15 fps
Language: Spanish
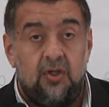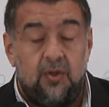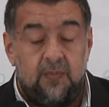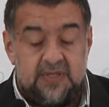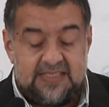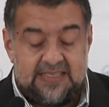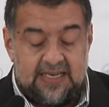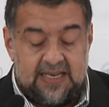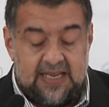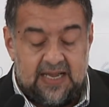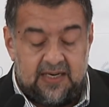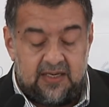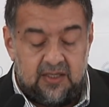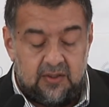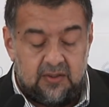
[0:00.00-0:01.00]

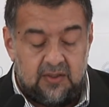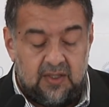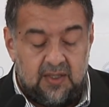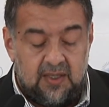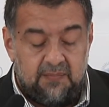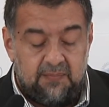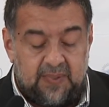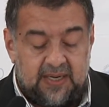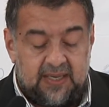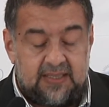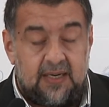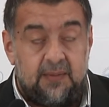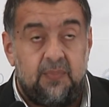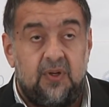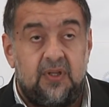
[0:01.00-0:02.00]
domiciliario para
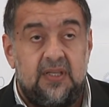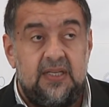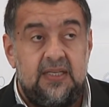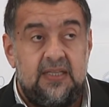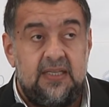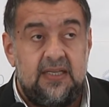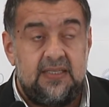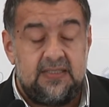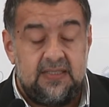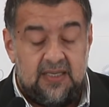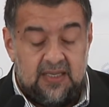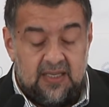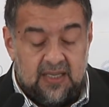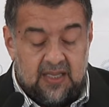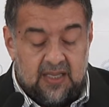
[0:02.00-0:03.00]
transportistas
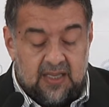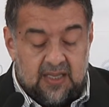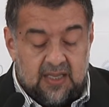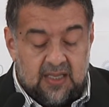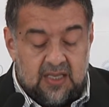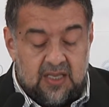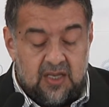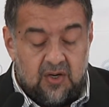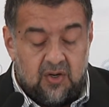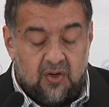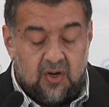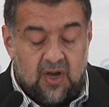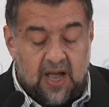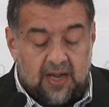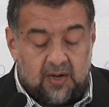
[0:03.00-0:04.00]
y
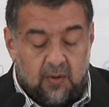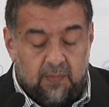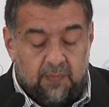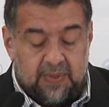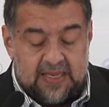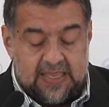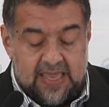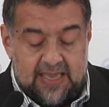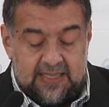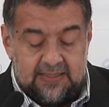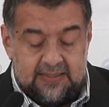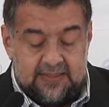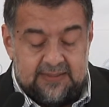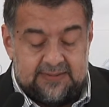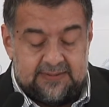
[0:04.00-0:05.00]
o
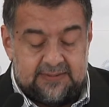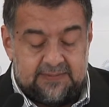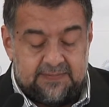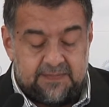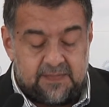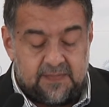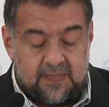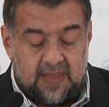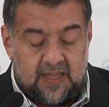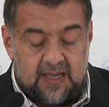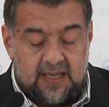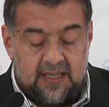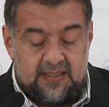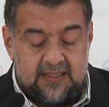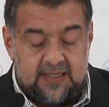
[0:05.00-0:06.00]
acompañantes.
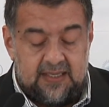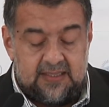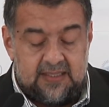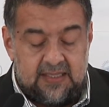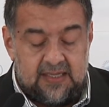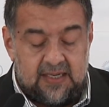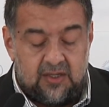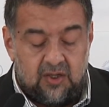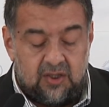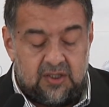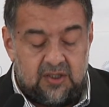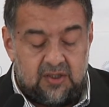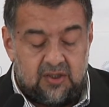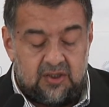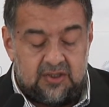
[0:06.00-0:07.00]
Ante este
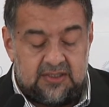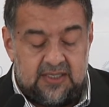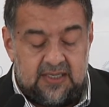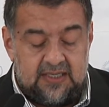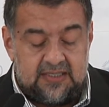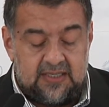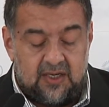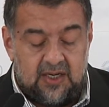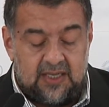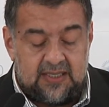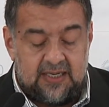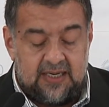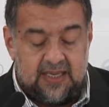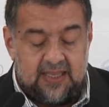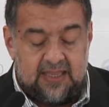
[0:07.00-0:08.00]
diagnóstico se iniciaron las
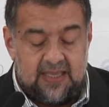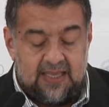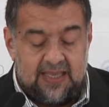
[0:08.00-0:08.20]
tareas de